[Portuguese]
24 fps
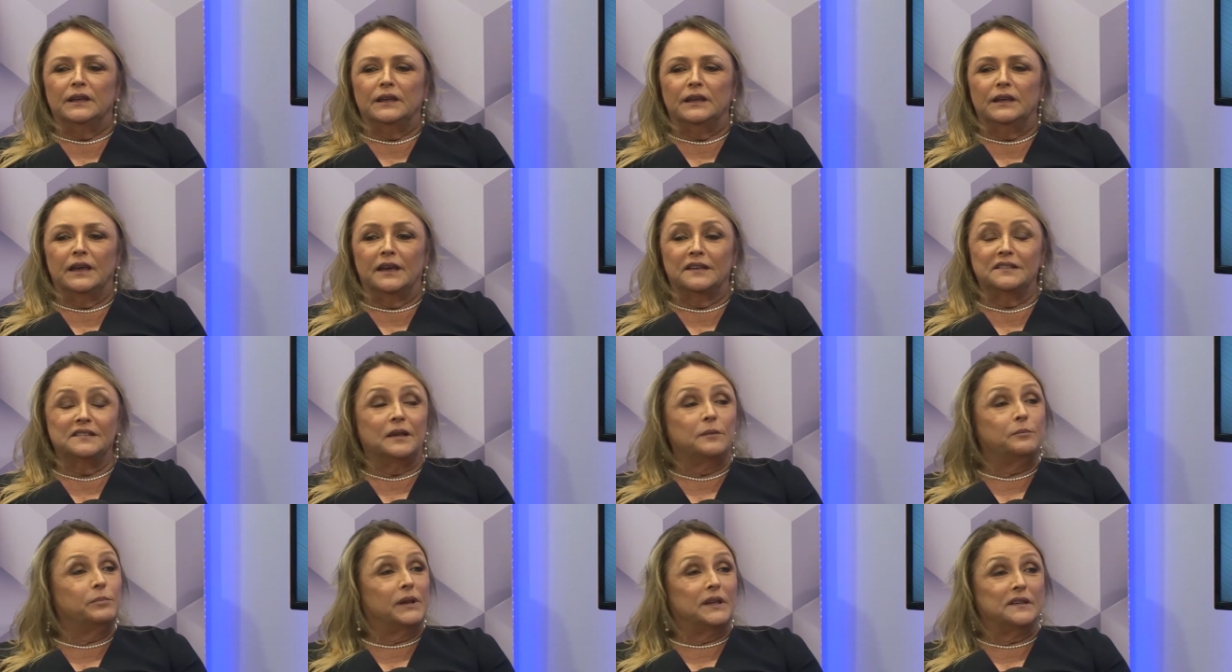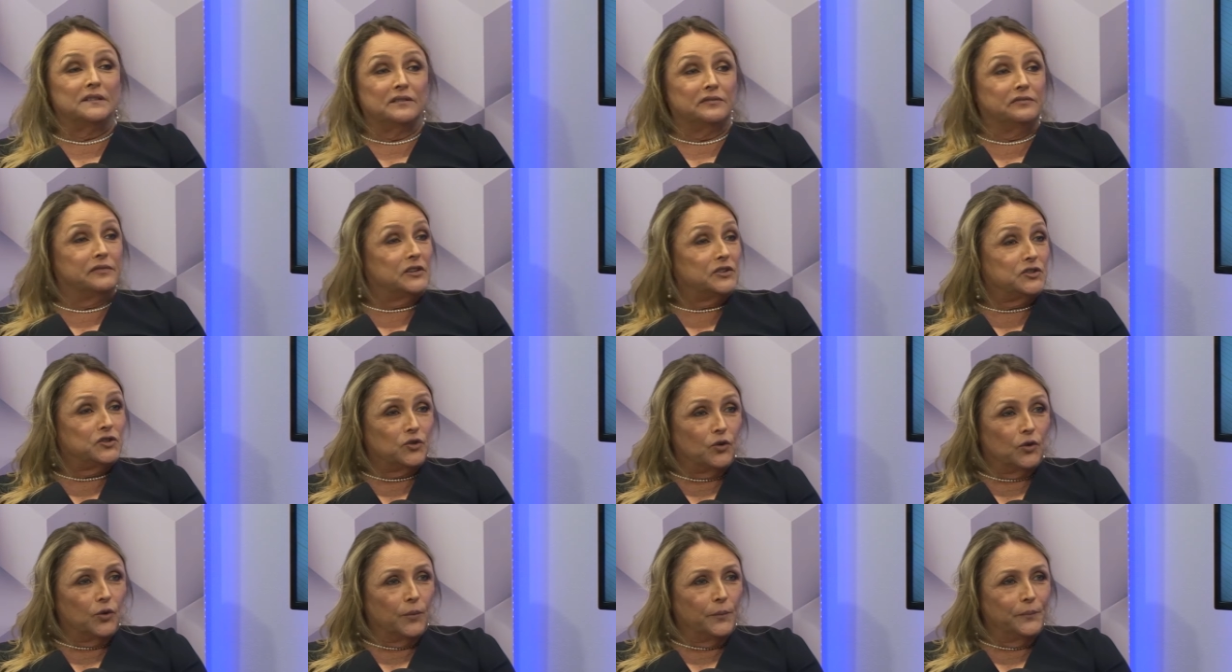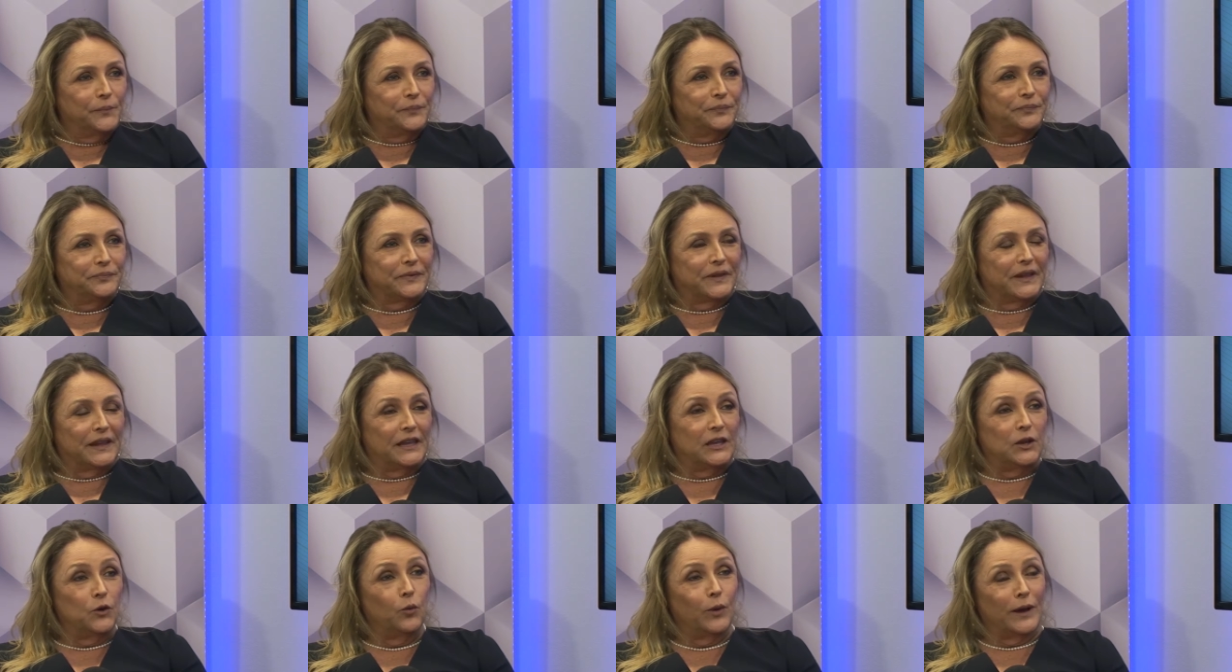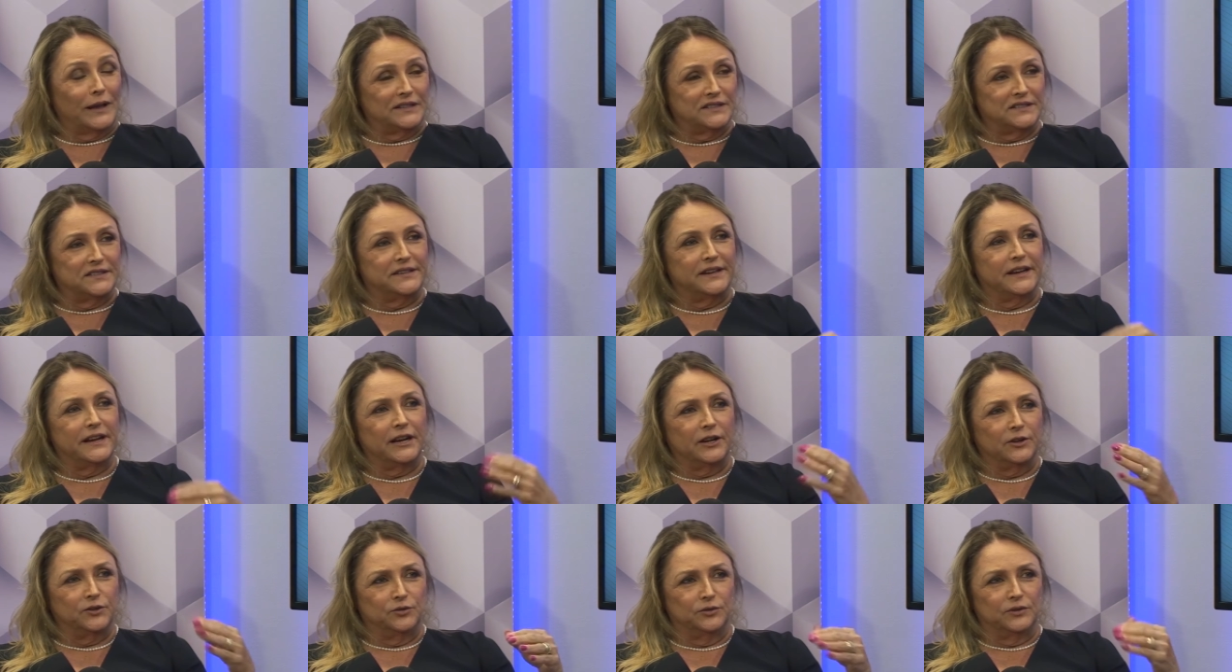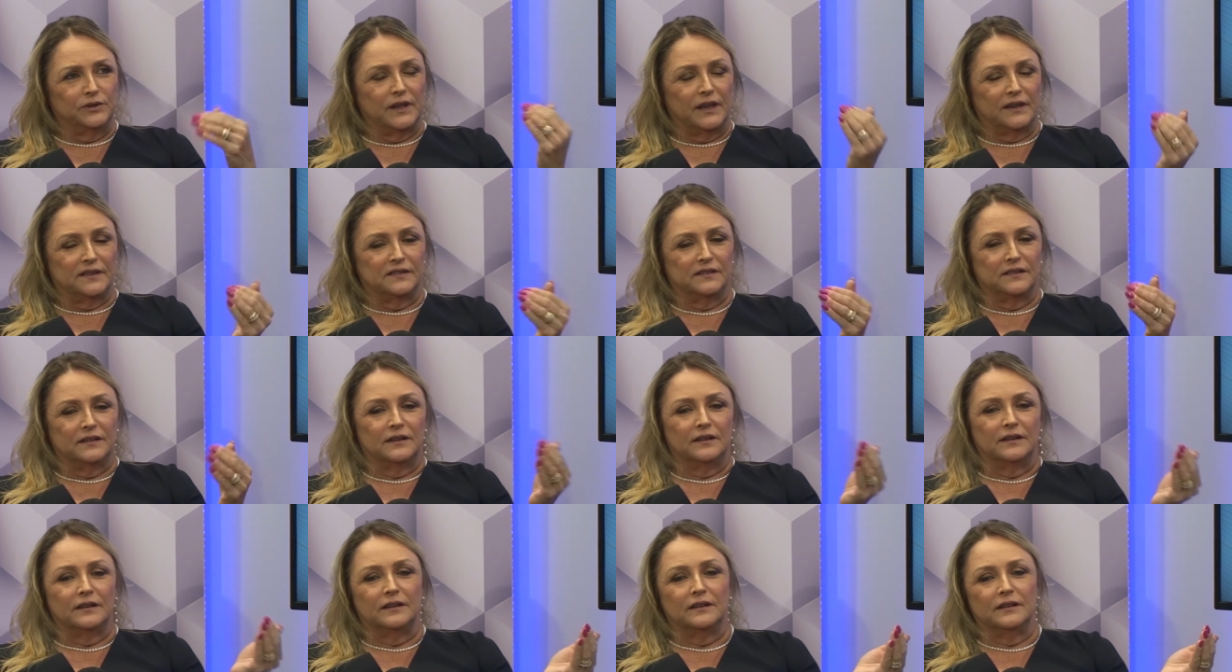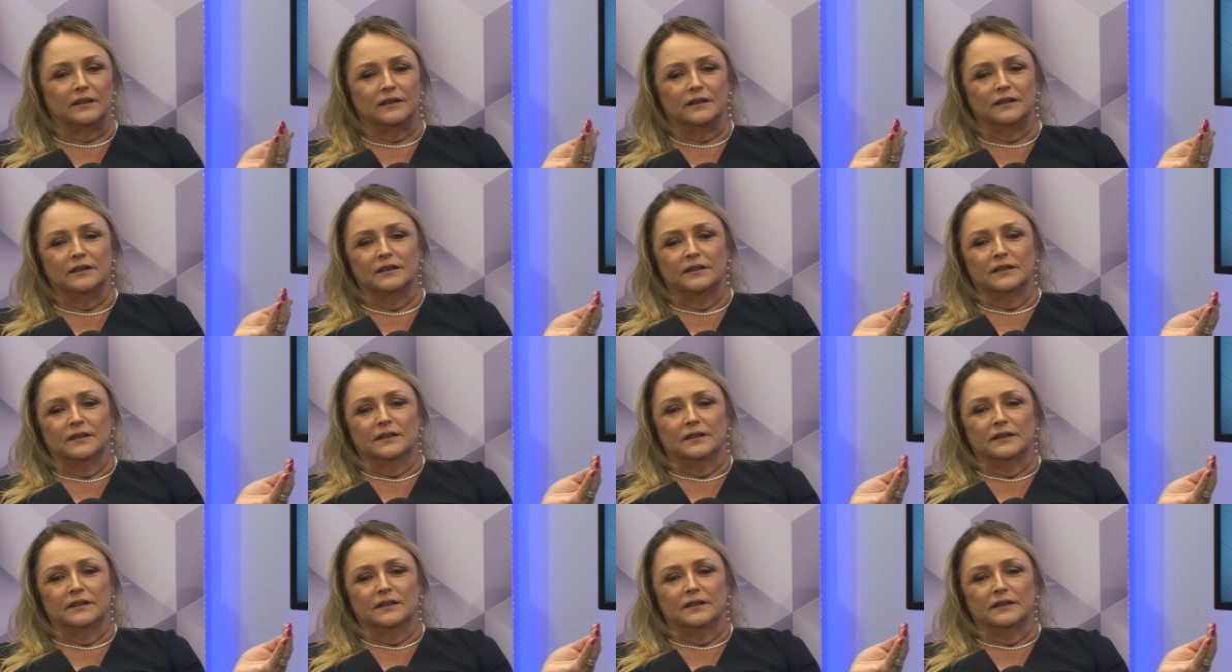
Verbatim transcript: E essa empresa fechou. E o acerto dessa